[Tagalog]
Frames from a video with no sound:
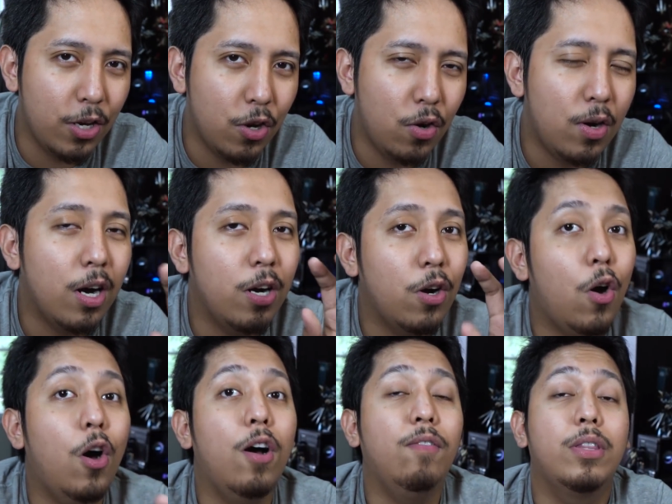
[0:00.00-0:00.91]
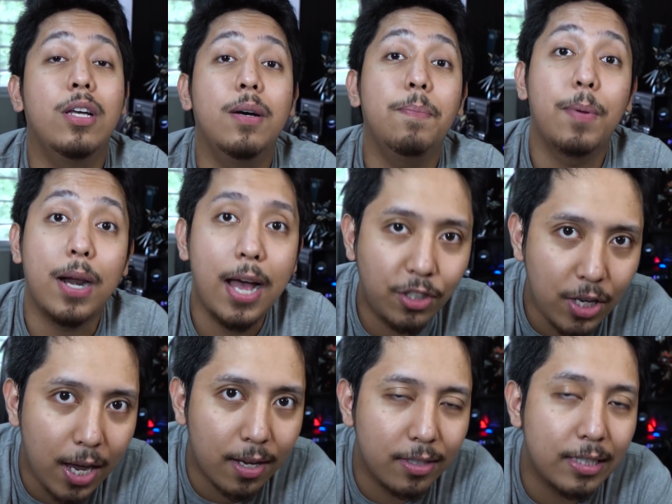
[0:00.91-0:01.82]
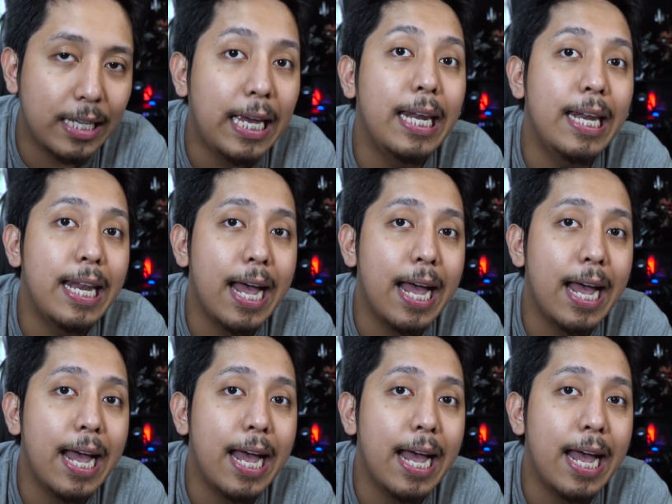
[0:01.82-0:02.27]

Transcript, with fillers: inyo are of the Project skin